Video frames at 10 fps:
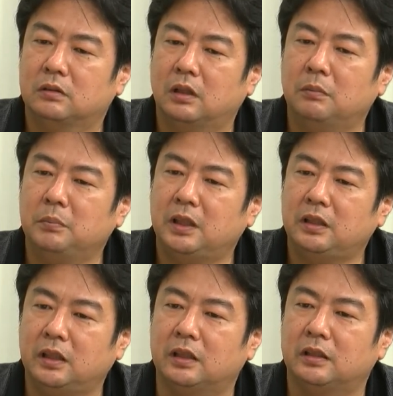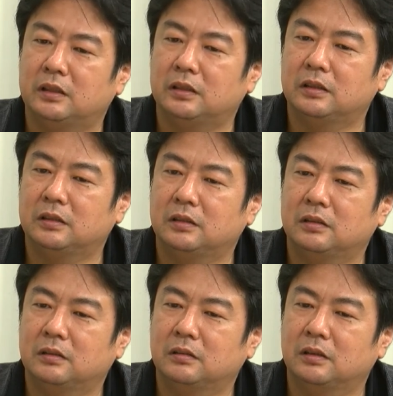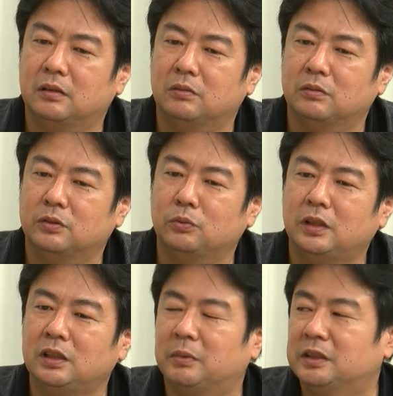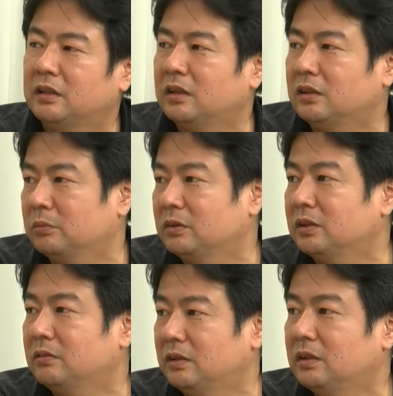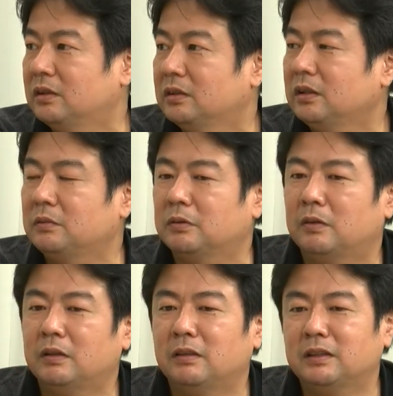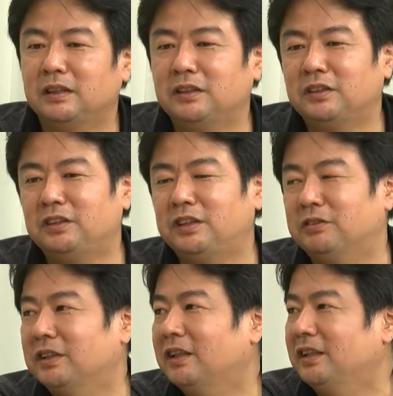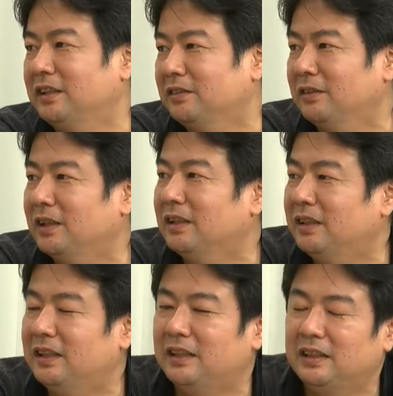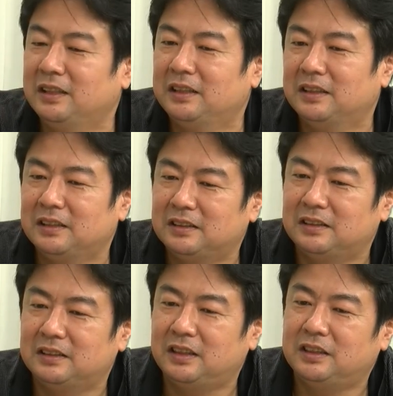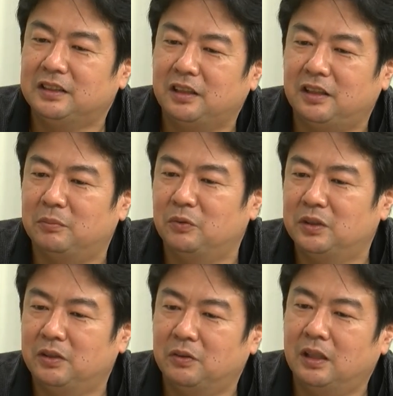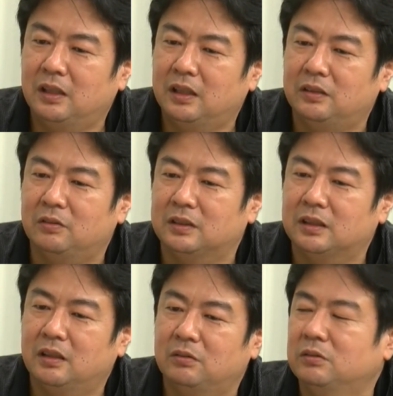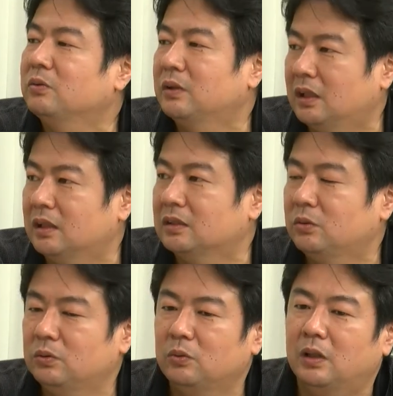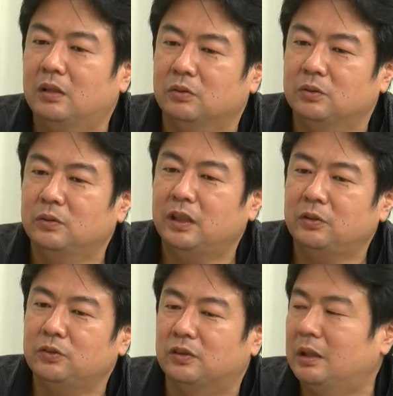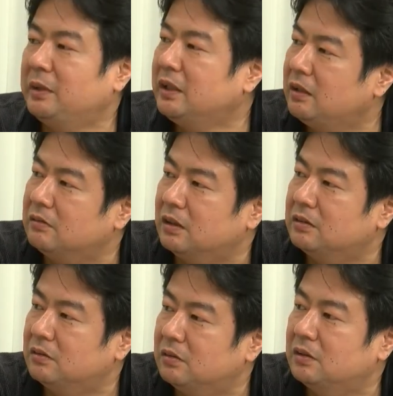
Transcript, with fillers: あんまりねあの極端に間違わないと思うんですよね。な我々現実に生きてる社会の中で政治や社会の問題を考えるようなサークルとか、はい、そういうところがあるとそれが一つのためになるんですよ。